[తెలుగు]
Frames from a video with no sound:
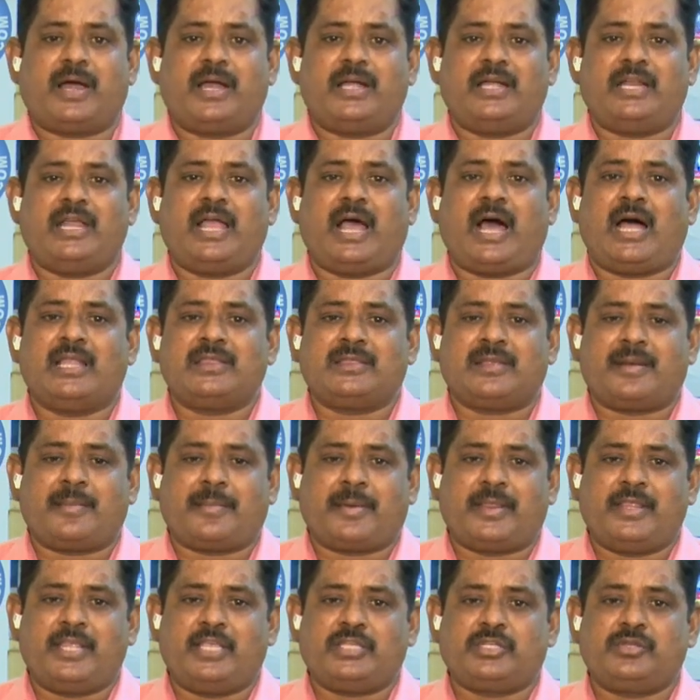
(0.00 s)
పార్టీ
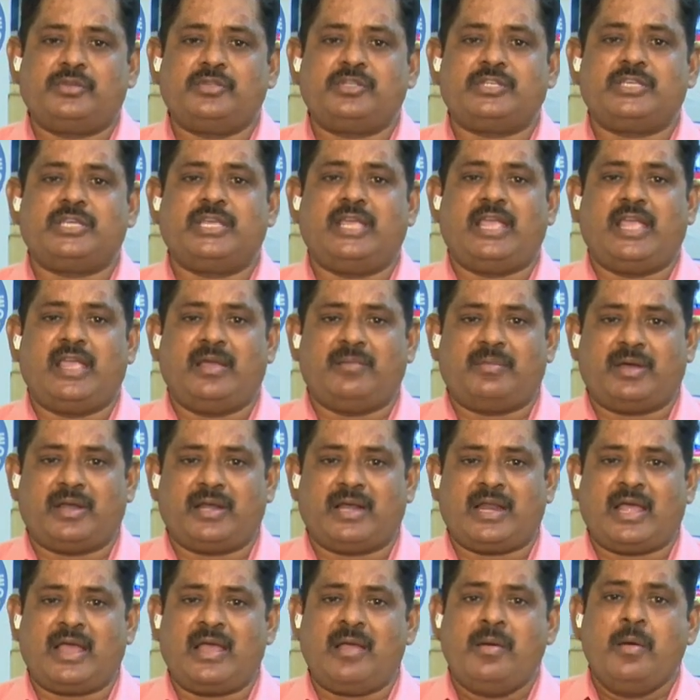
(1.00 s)
ఆంధ్రప్రదేశ్ నుంచి
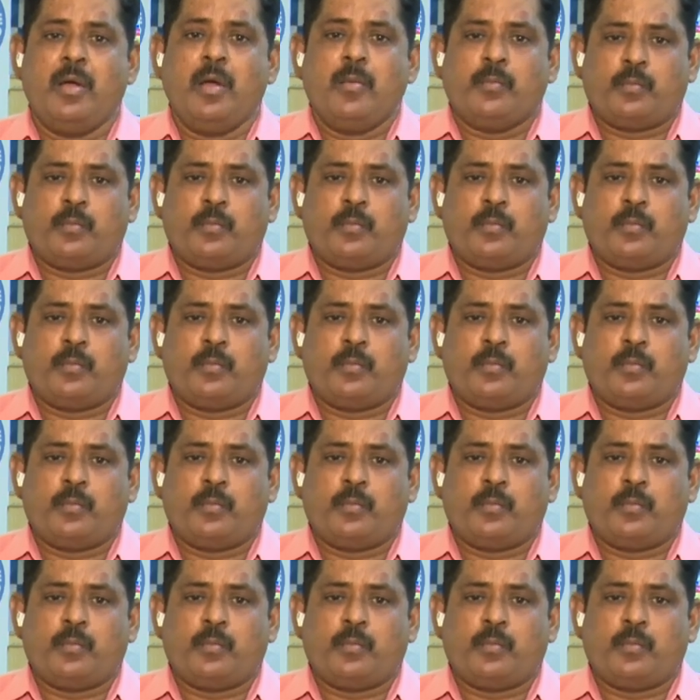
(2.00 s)
ఏమన్నా